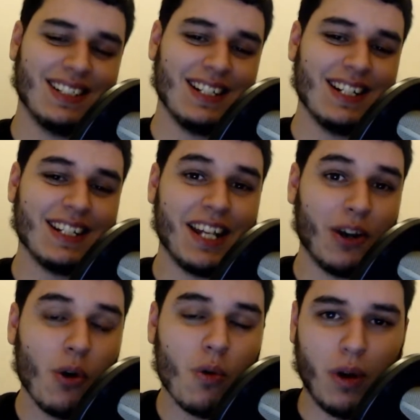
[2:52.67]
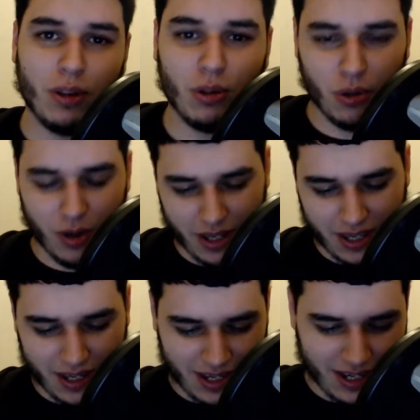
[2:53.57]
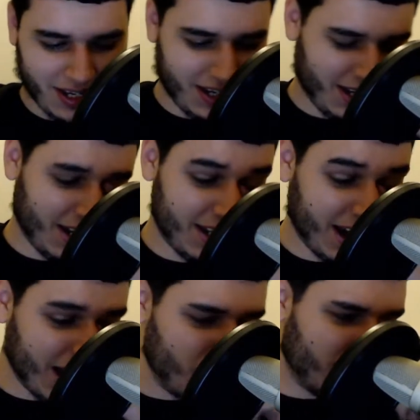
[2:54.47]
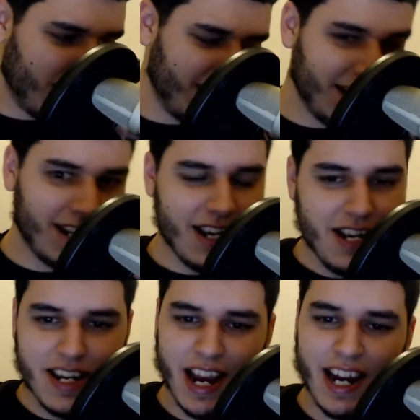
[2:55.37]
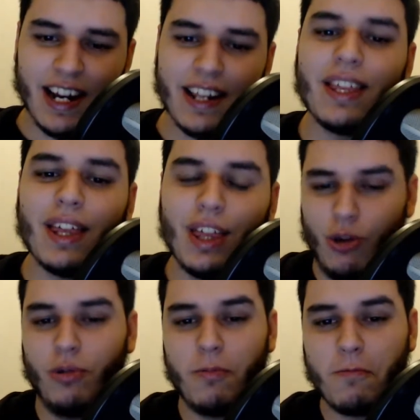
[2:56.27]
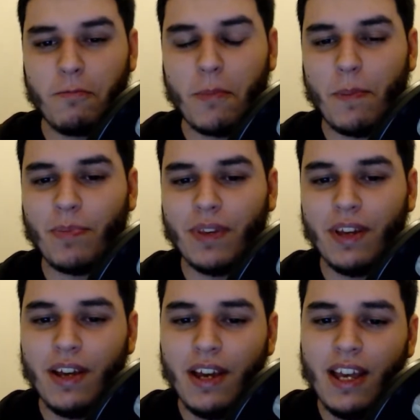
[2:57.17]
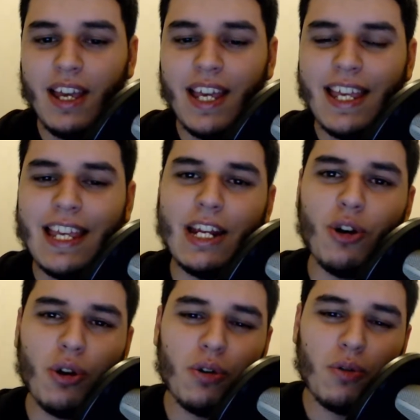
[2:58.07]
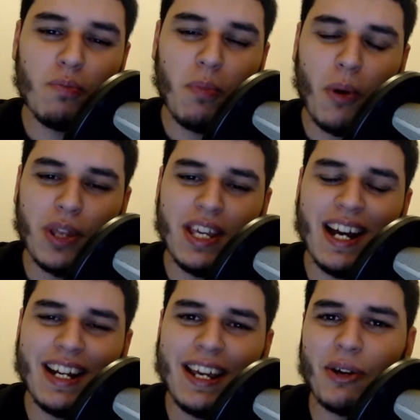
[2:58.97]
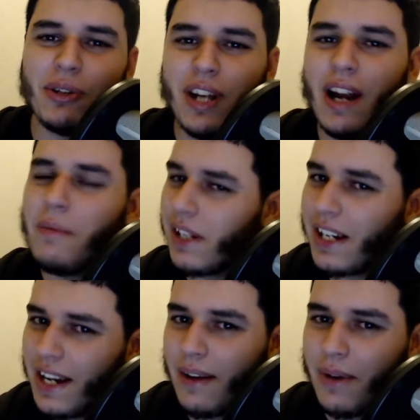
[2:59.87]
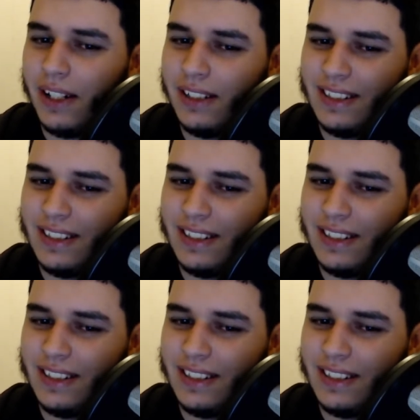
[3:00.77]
Llegó cuando eh, llegué al hotel, llegué a la decepción y no podían encontrar mi reserva.